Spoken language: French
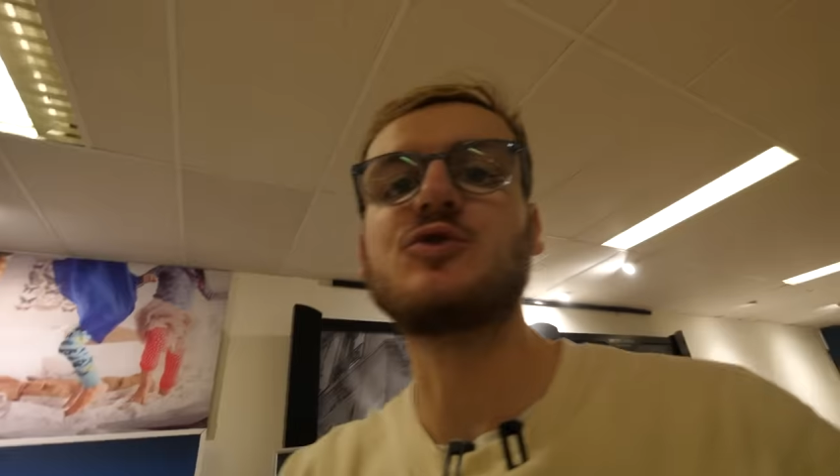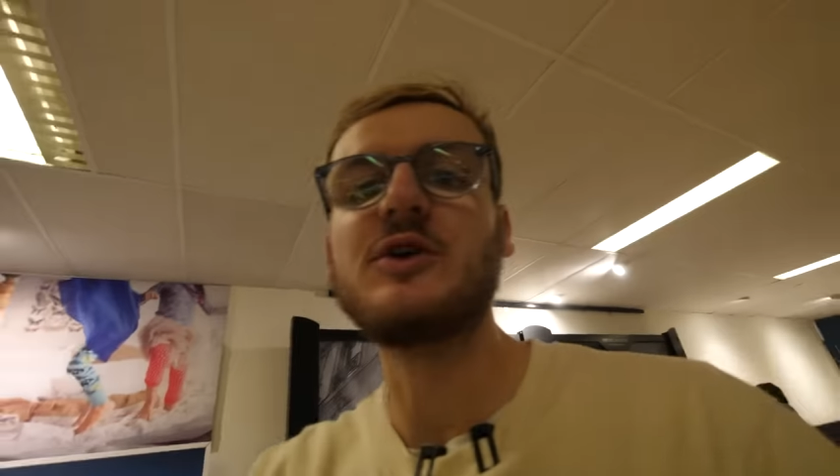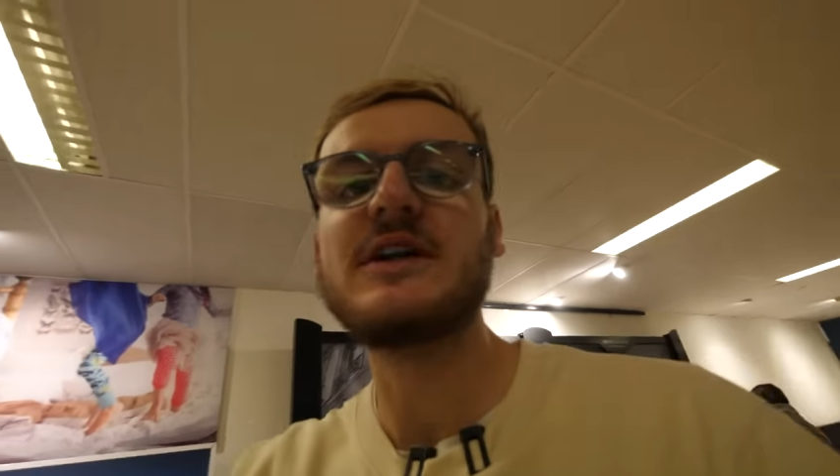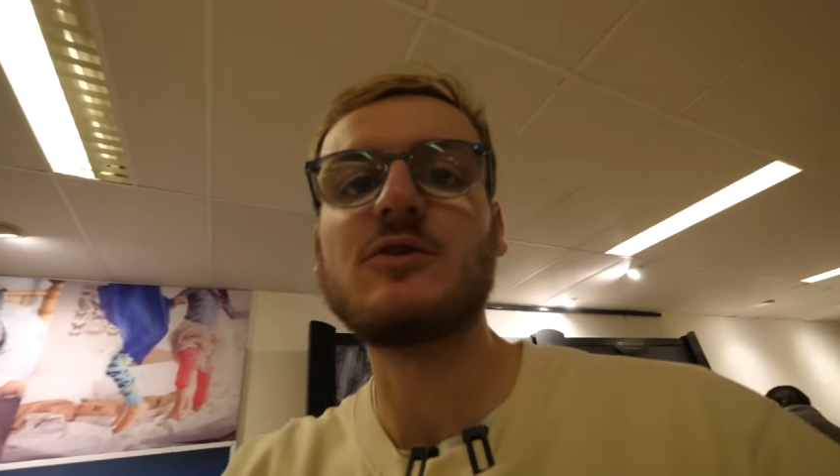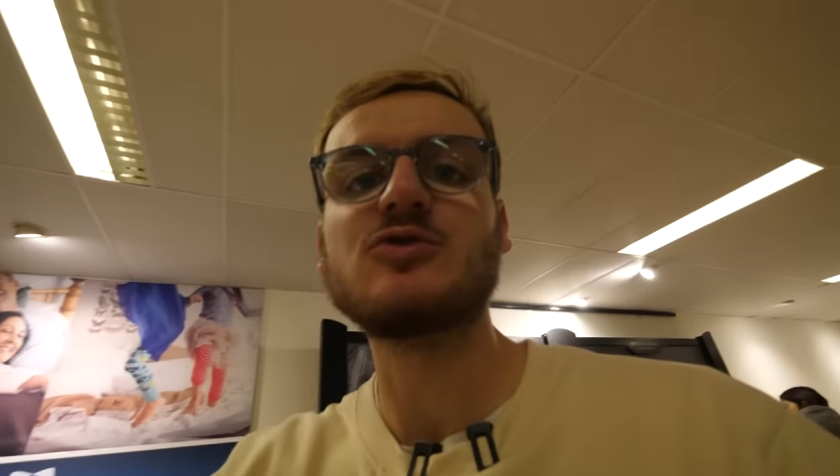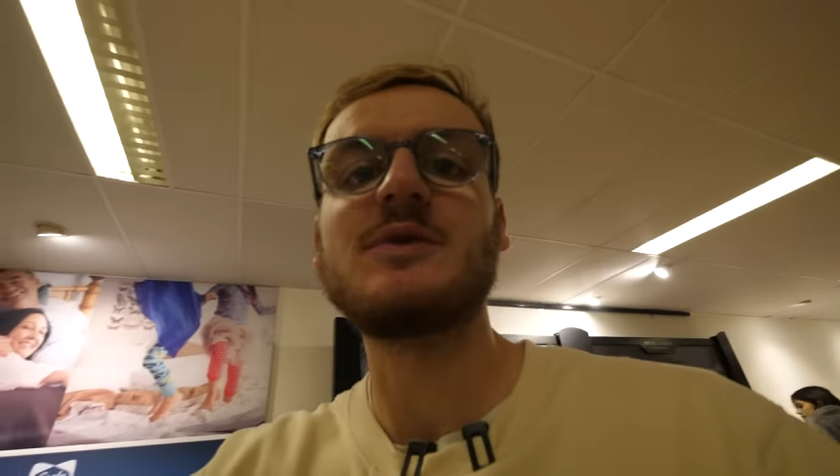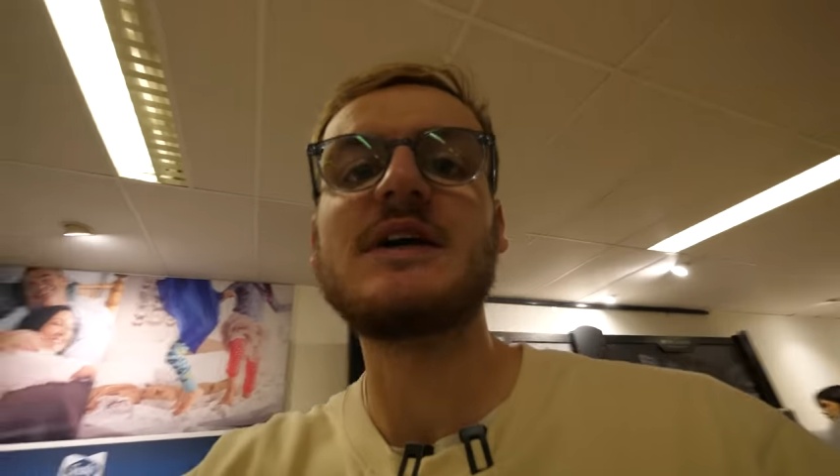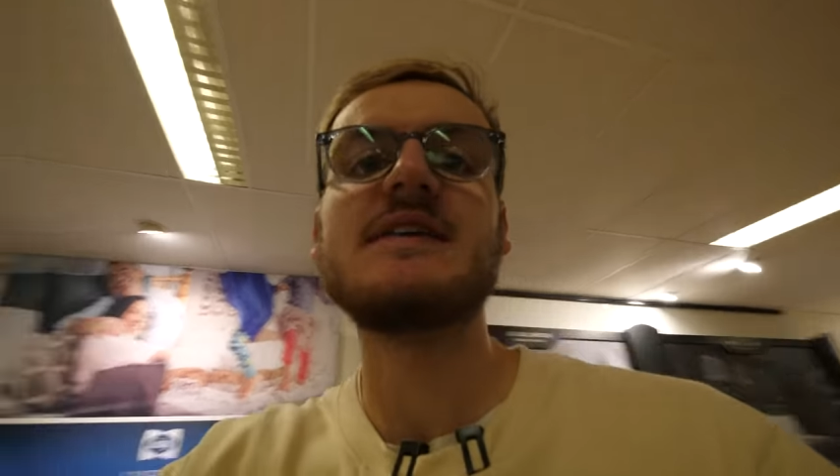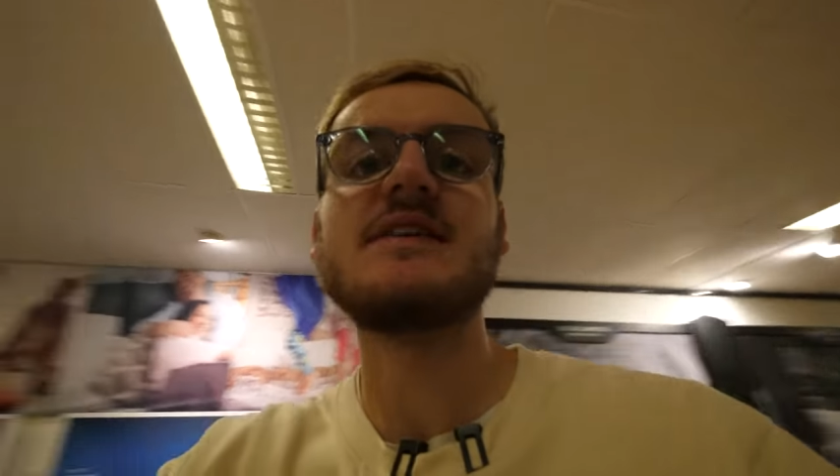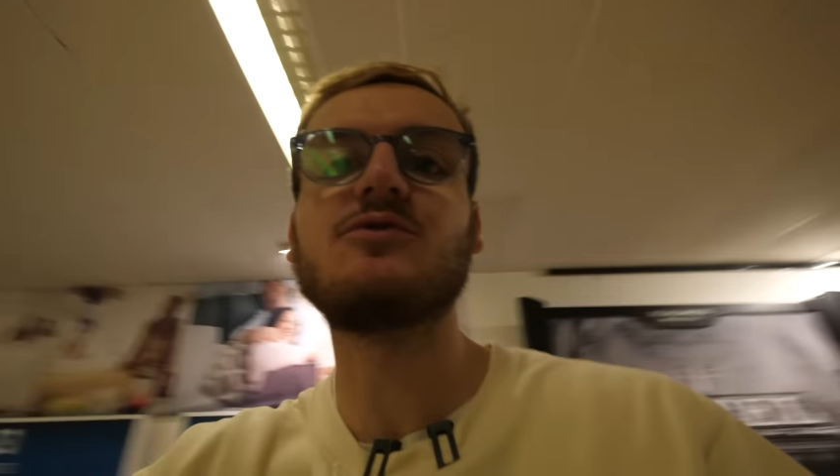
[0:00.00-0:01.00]
tous les clients du
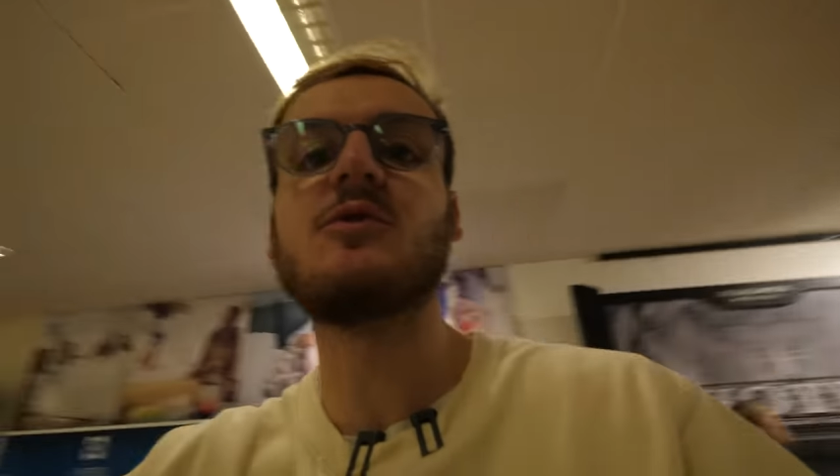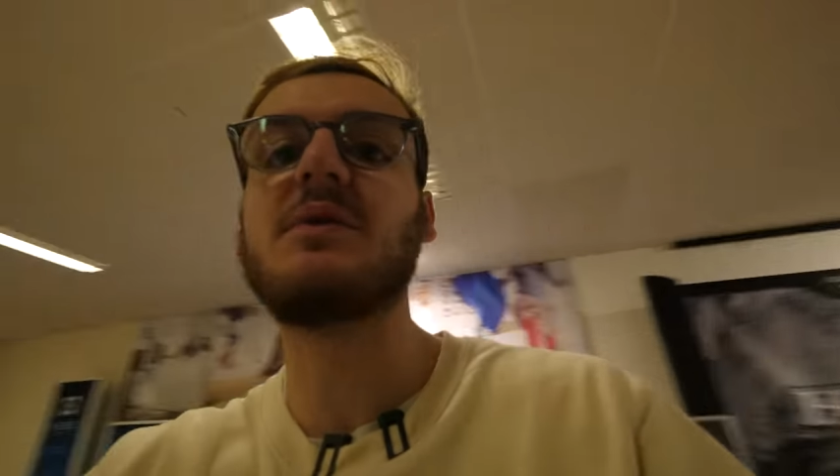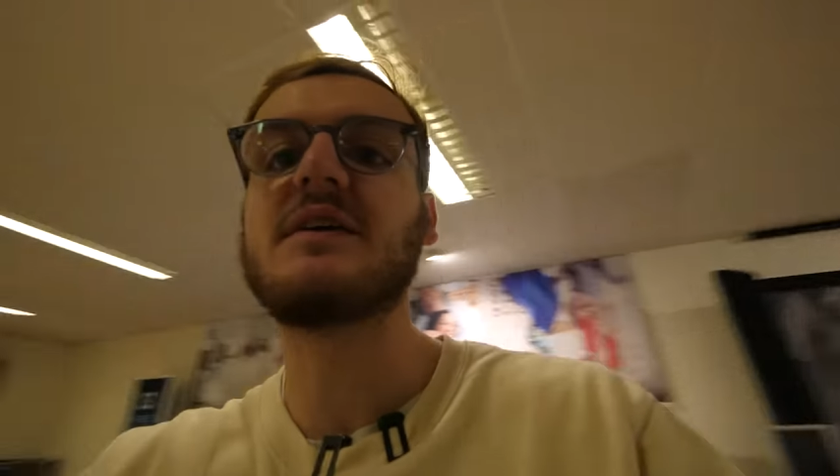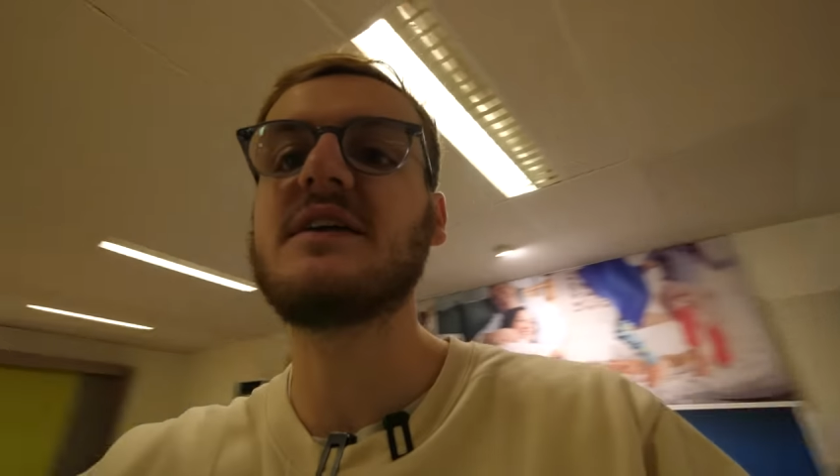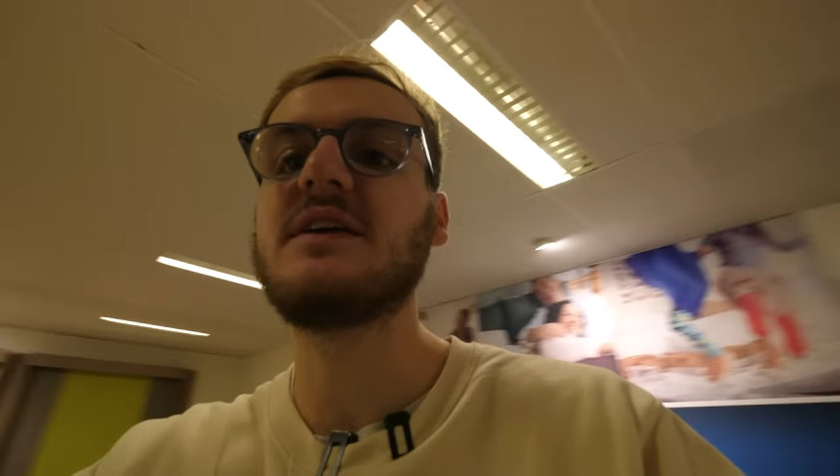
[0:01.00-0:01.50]
magasin font pas ça,